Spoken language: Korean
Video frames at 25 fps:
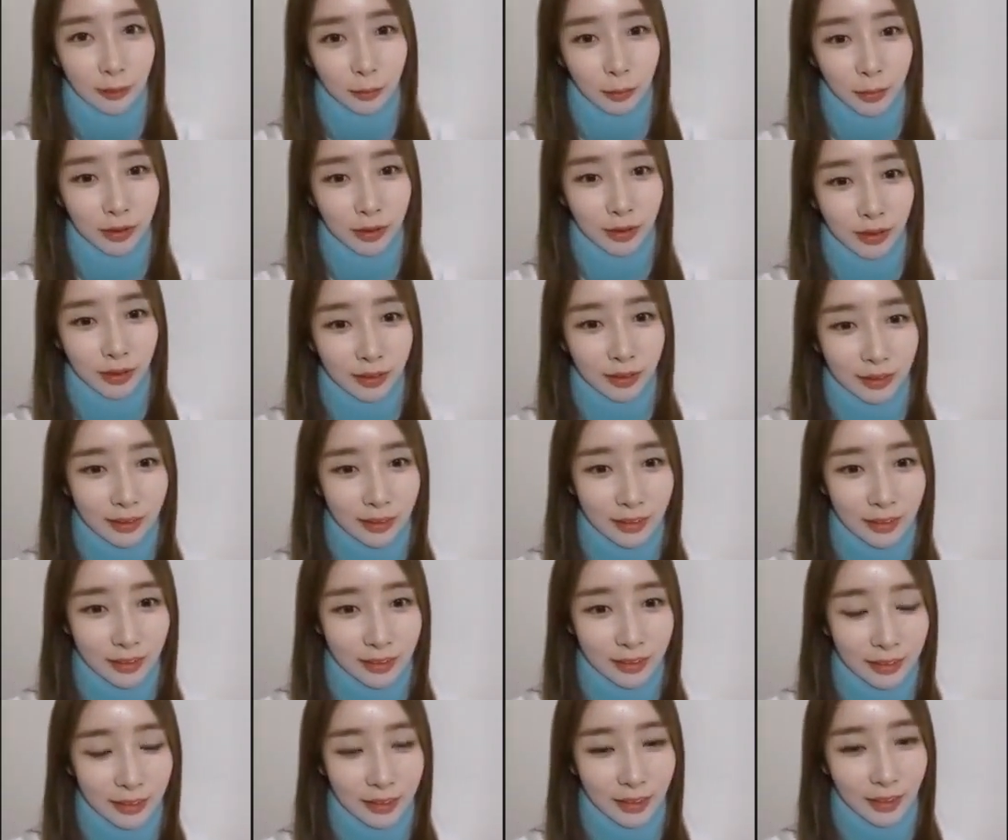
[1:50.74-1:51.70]

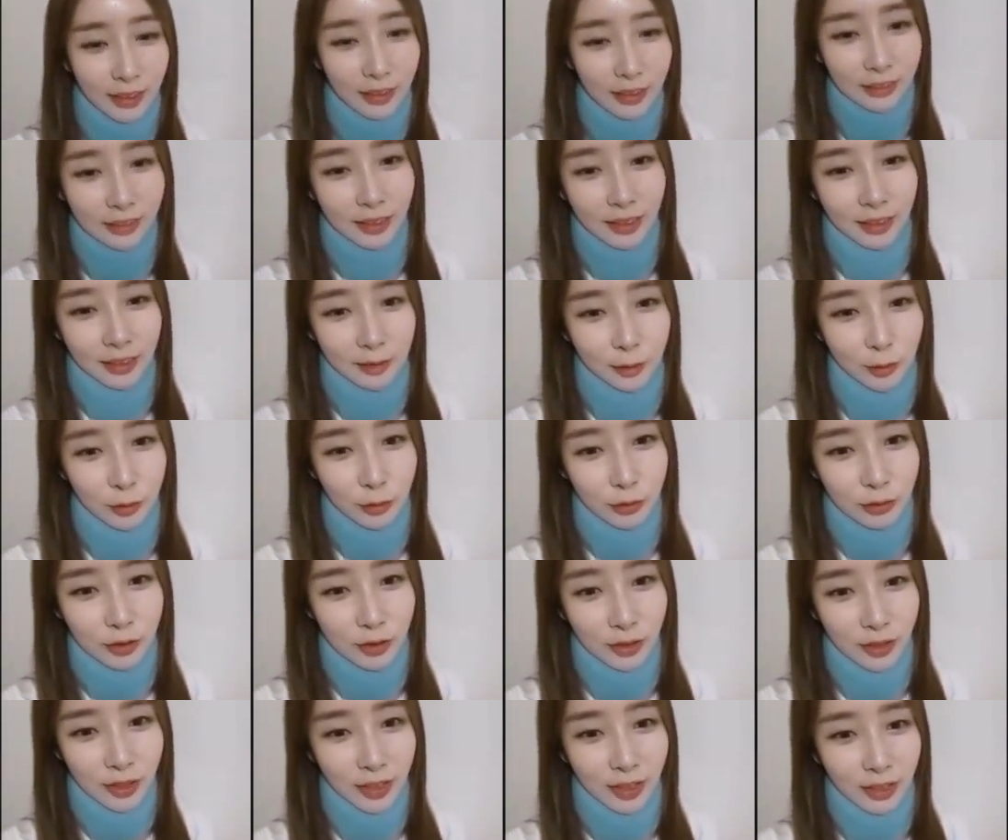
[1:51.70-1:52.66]
배터리는 항상
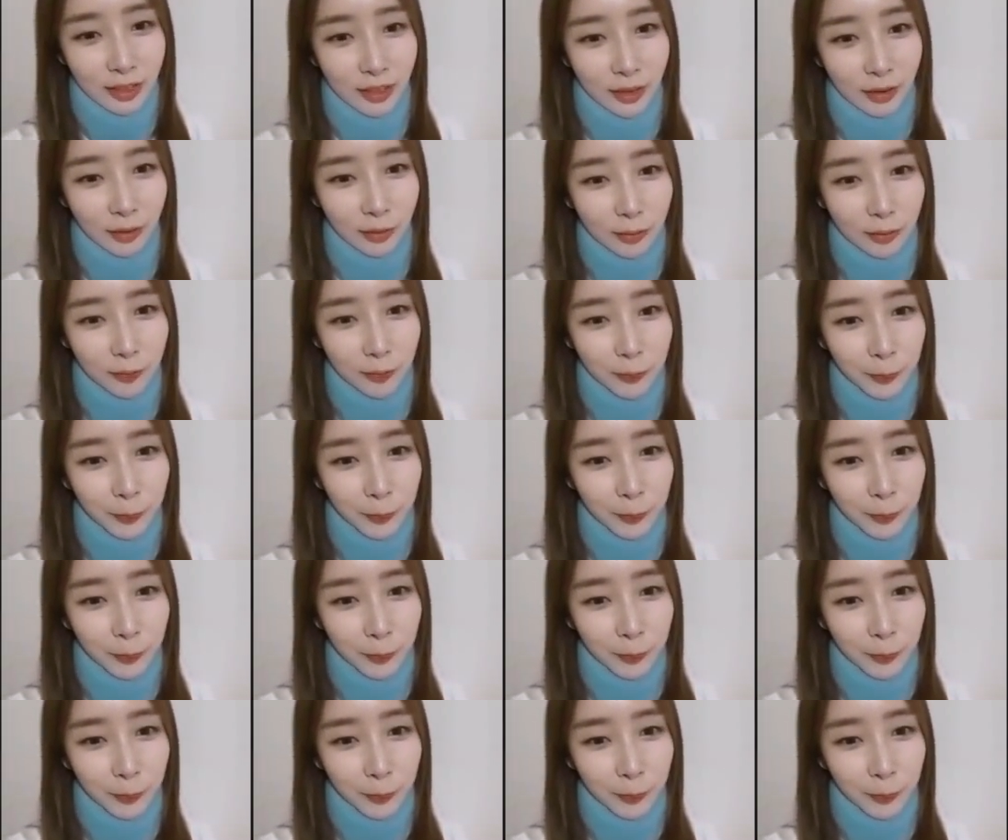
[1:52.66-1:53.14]
충전해야 돼요.